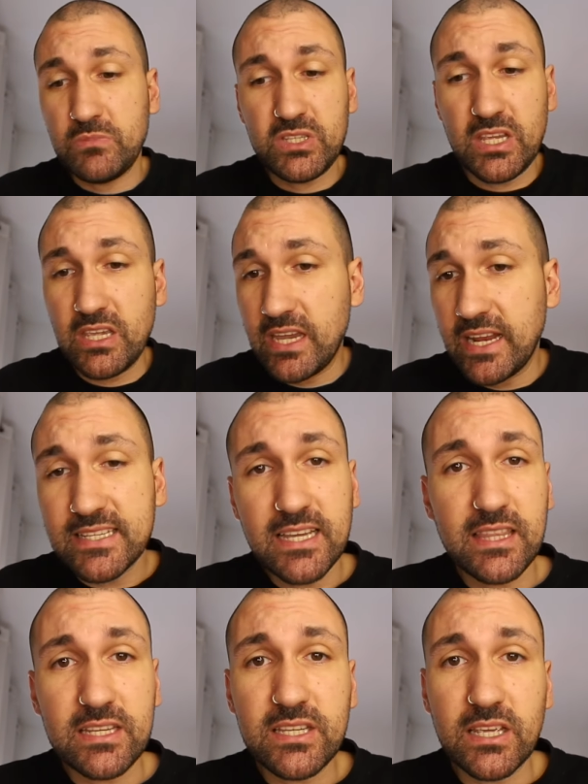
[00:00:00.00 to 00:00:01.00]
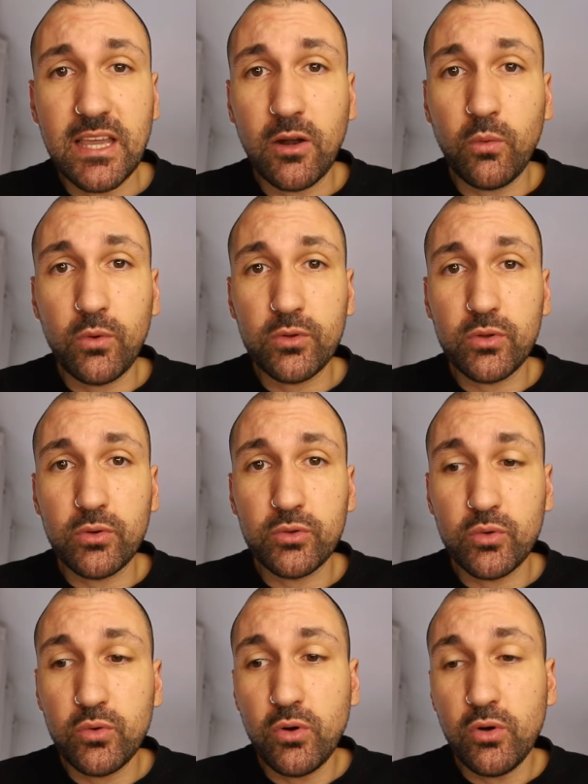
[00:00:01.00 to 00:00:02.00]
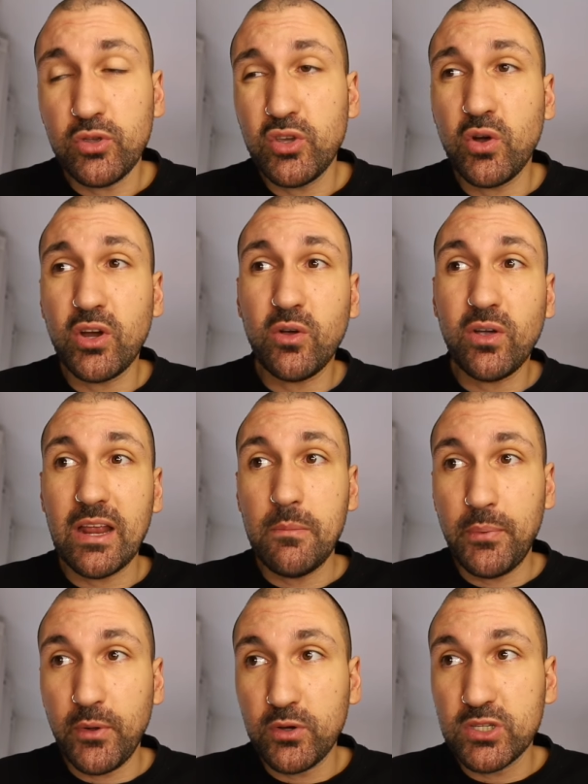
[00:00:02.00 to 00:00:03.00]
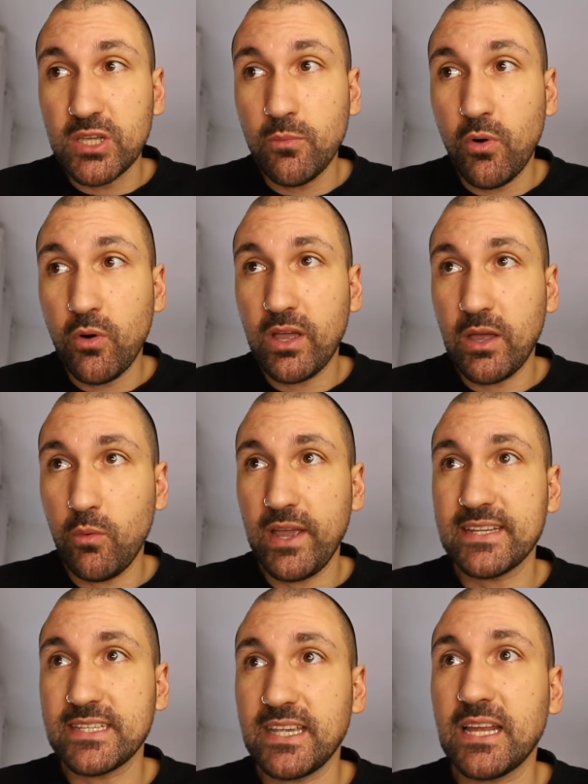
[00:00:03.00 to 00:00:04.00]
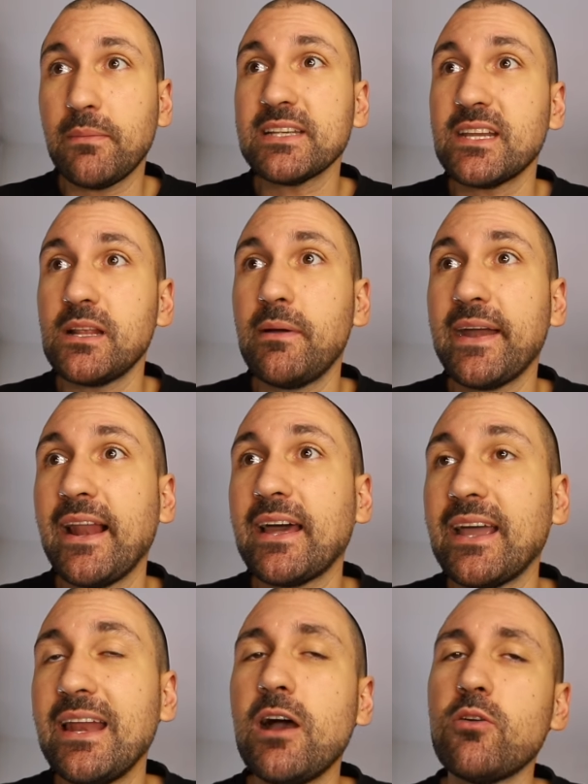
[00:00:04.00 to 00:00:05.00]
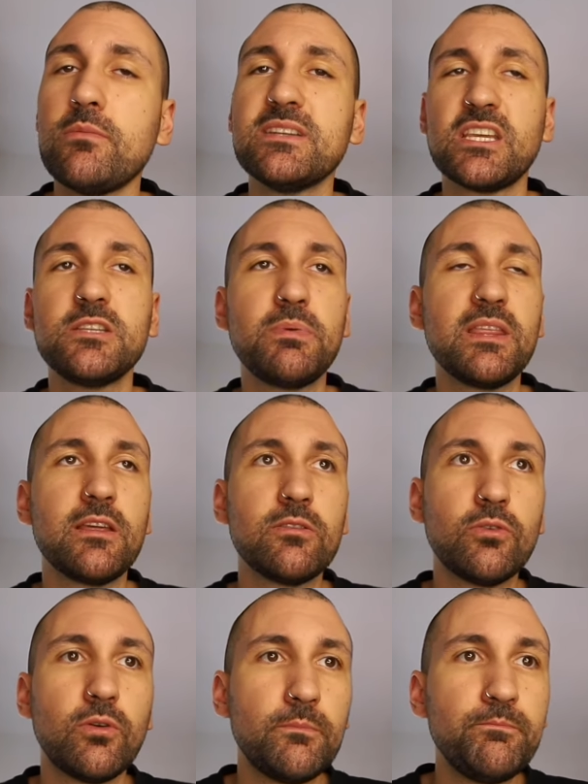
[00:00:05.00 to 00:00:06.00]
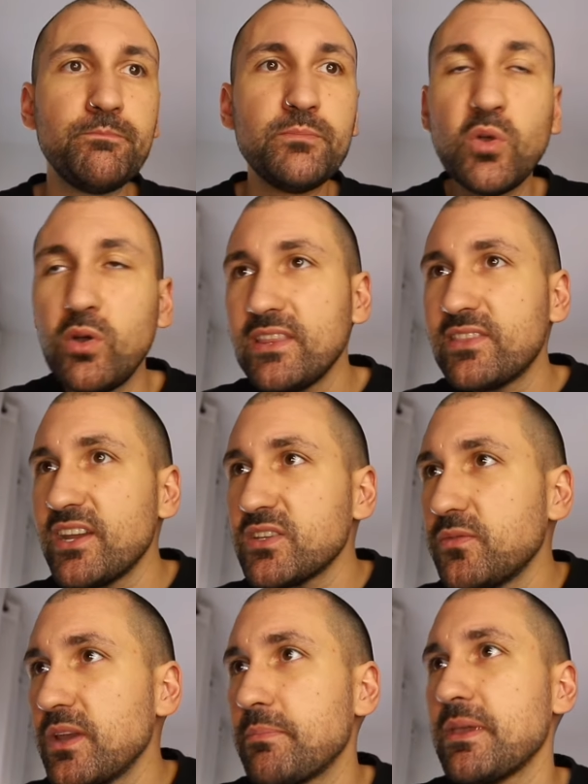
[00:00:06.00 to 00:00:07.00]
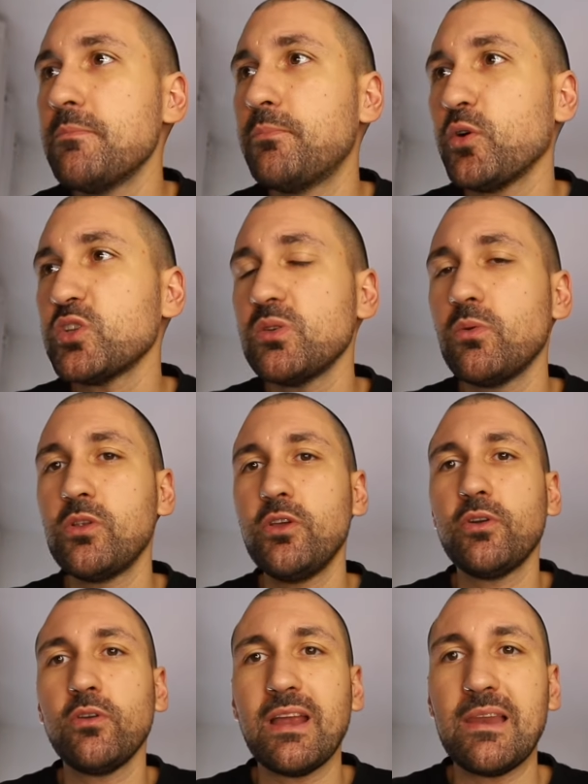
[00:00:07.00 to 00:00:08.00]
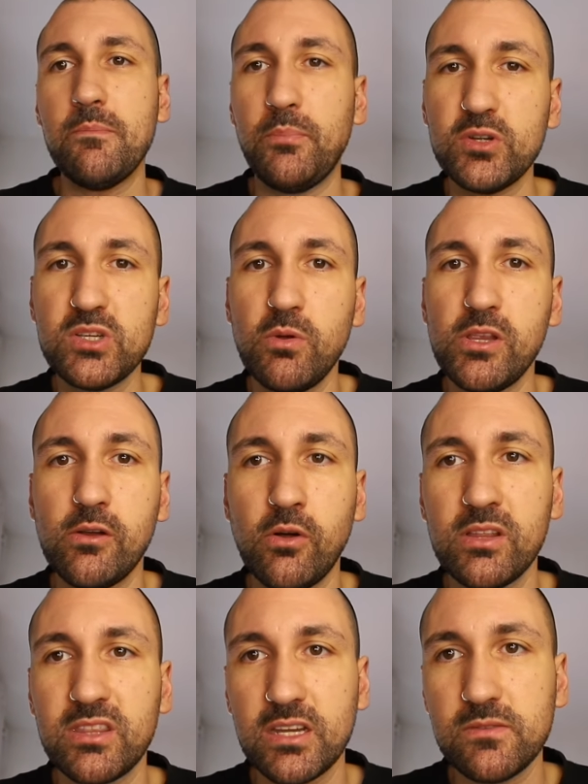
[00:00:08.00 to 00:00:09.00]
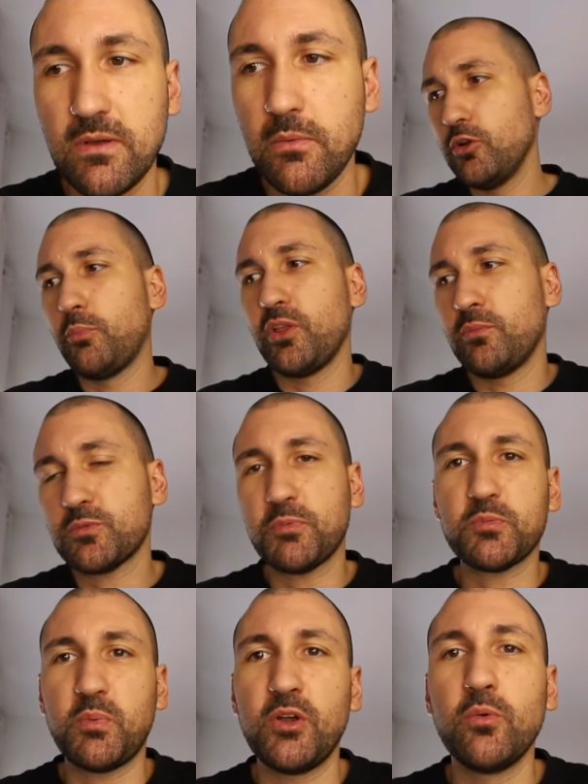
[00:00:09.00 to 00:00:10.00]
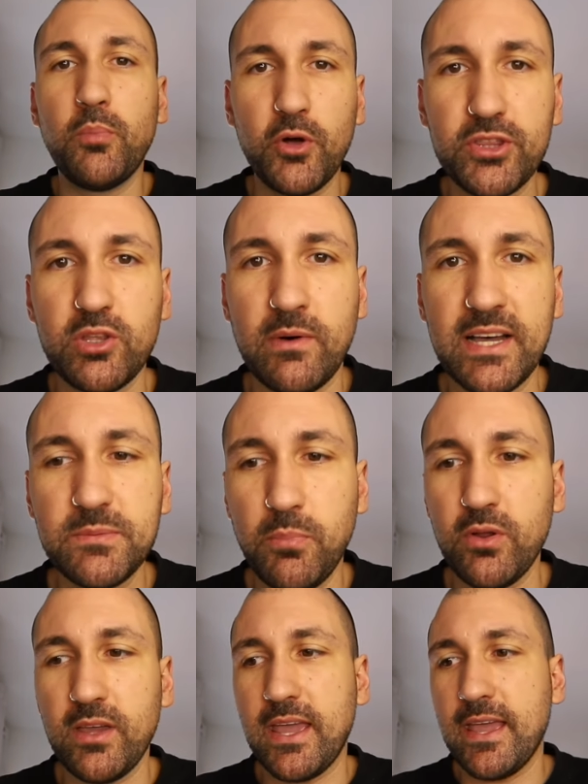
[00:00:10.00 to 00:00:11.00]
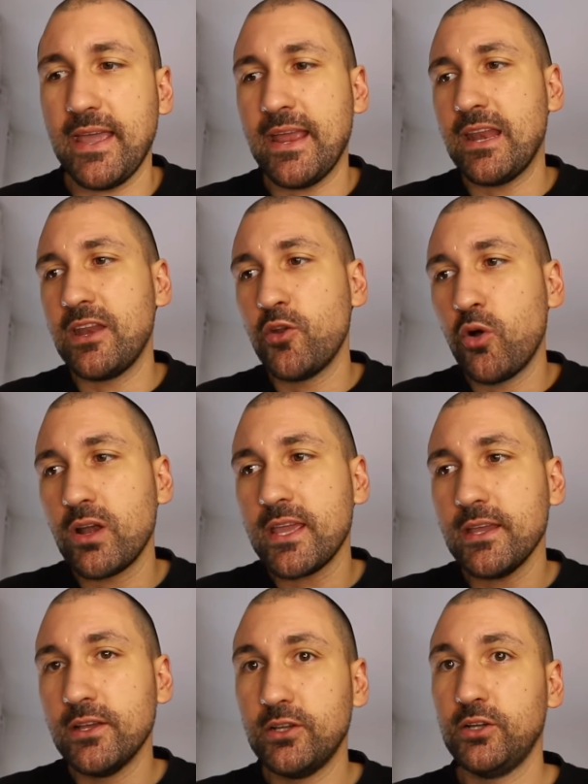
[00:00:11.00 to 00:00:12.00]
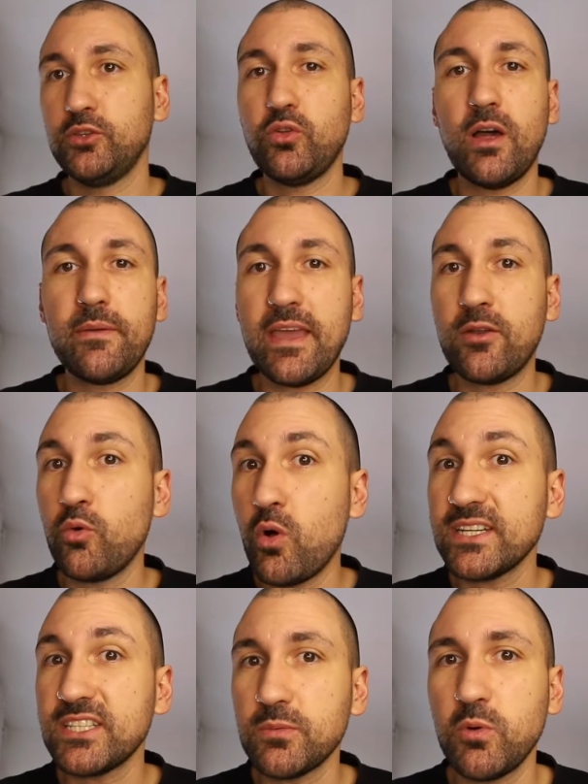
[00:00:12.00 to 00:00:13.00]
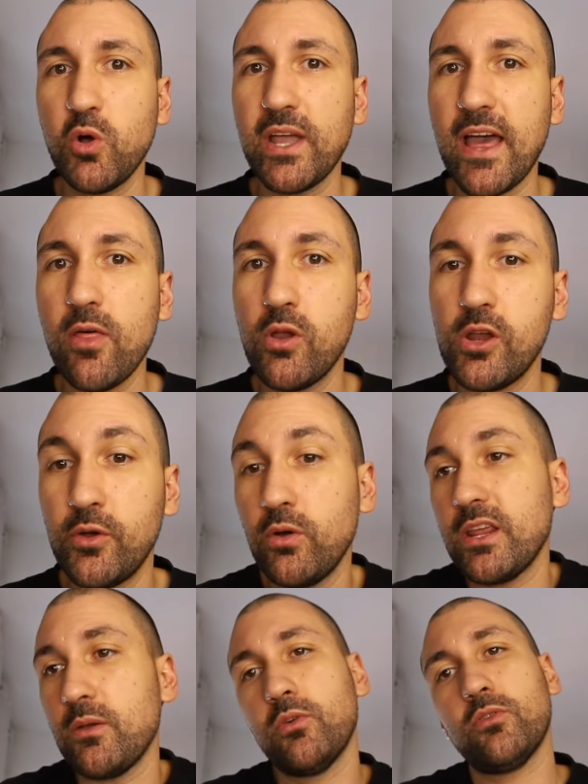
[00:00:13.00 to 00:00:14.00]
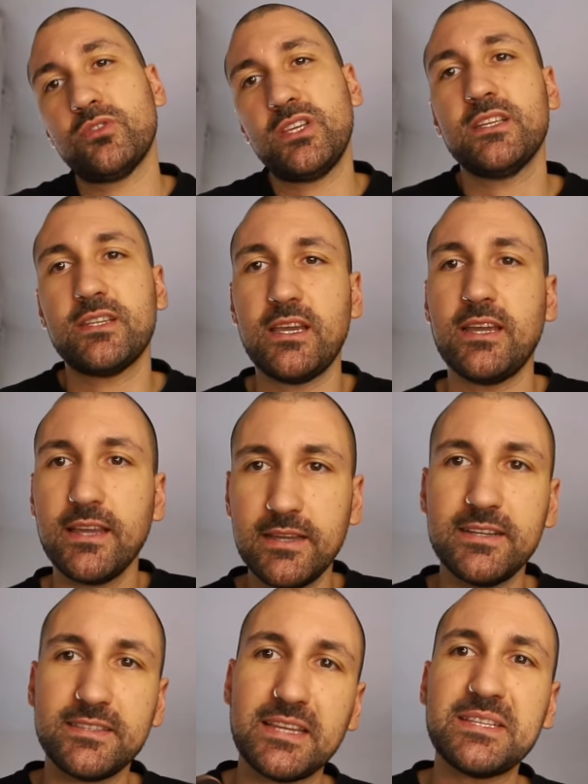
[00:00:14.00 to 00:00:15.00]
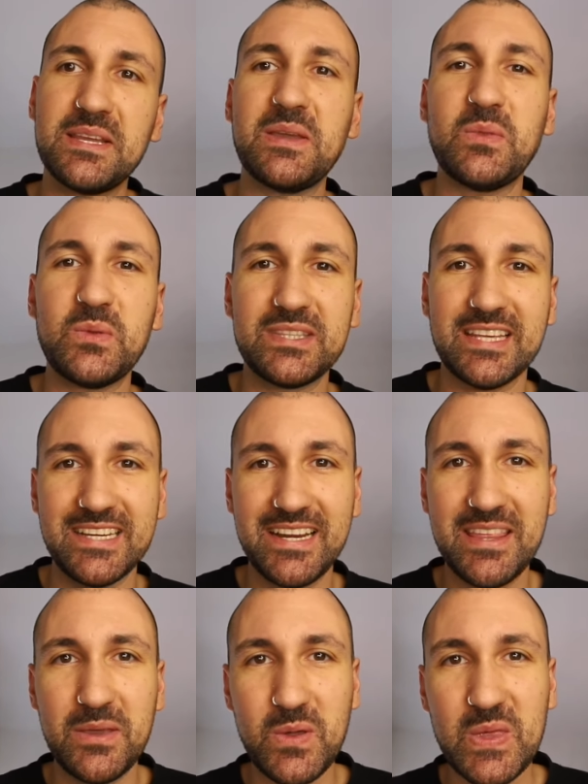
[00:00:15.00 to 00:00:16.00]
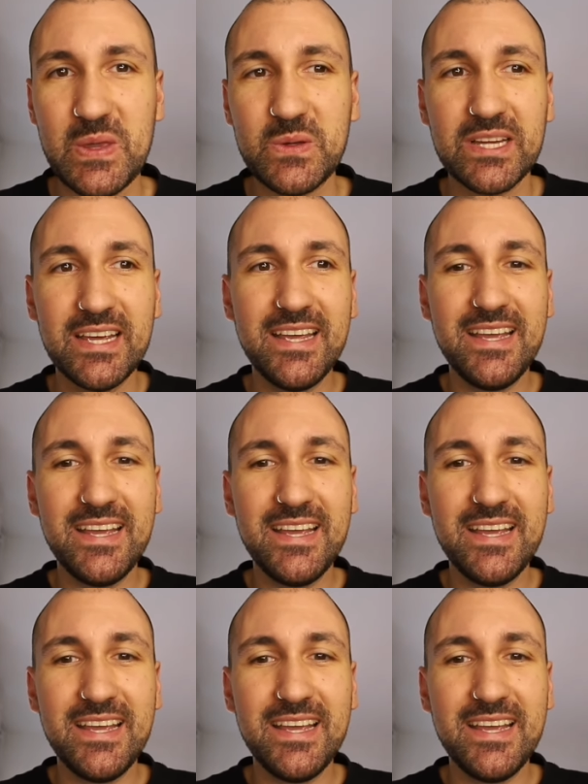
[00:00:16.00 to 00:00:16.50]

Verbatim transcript: Si quieres que te enseñe algún otro truco, yo creo que el próximo que voy a enseñar va a ser el Variable Gel, aunque me estáis pidiendo Noli 3 Flip Impossible. Yo creo que el Impossible y el Nolly 3 Flip lo podemos posponer un poquito más porque el Nolly todavía no has desbloqueado el Nolly. Bueno, si es que estás siguiendo esta serie de vídeos.